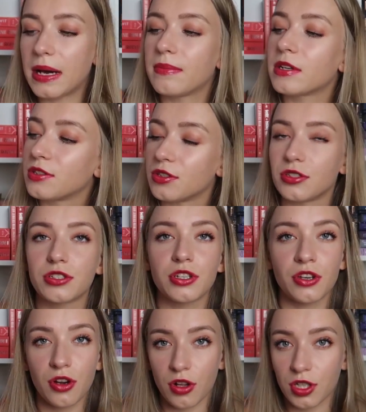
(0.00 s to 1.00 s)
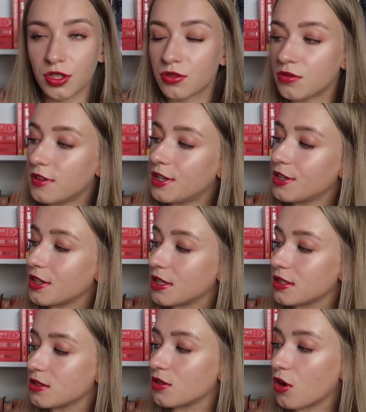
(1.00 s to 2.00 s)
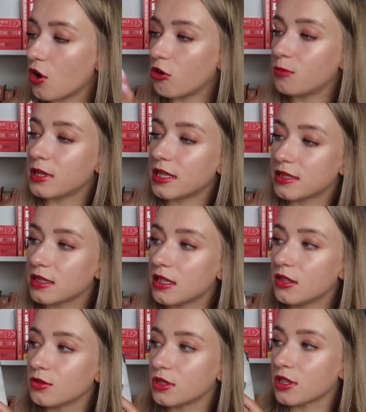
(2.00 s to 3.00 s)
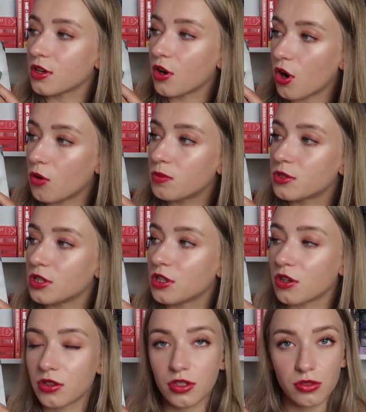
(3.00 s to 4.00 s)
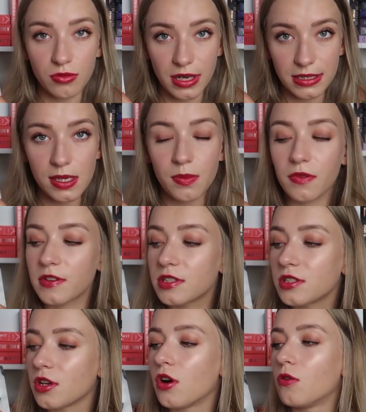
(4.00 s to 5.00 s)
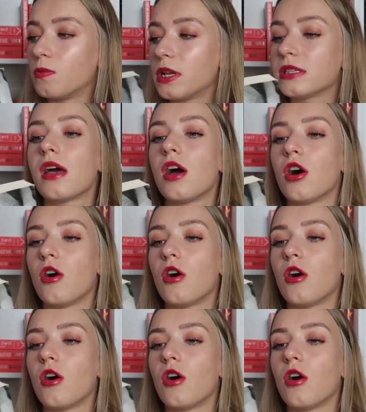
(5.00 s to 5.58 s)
Mam książki Colin Hoover. Jest to Hopeless i Losing Hope, czyli kontynuacja powieści Hopeless.